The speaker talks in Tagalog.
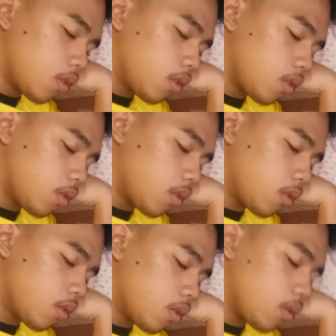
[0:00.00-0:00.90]
Hoy,
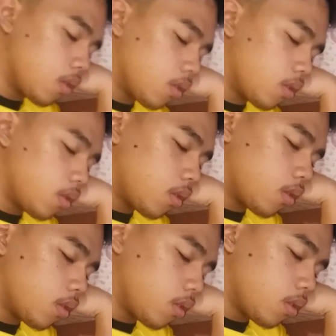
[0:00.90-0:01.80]
pre, gising na.
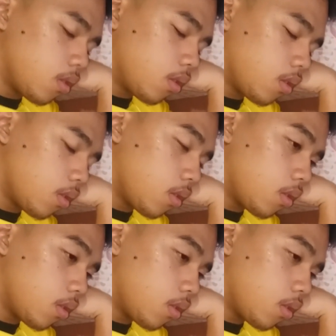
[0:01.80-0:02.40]
Gising na.